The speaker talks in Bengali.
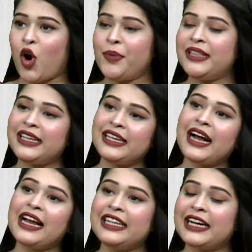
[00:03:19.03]
কবে থেকে
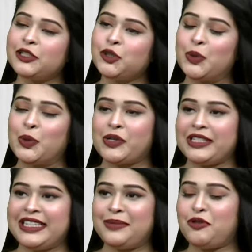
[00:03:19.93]
গান লেখা শুরু
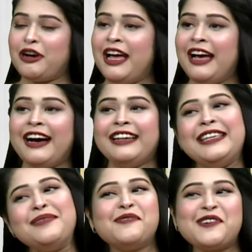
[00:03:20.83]
করেছেন এবং
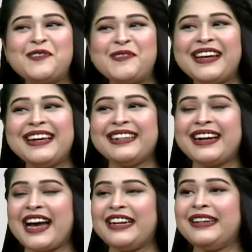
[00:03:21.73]
কি মনে করে
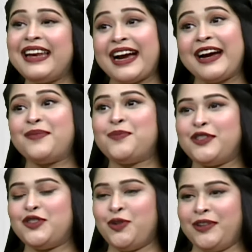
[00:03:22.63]
গানের লেখার
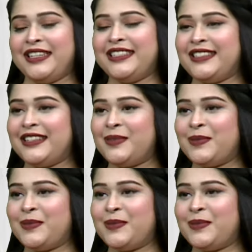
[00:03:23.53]
প্রতি ঝোঁকটা এসেছিল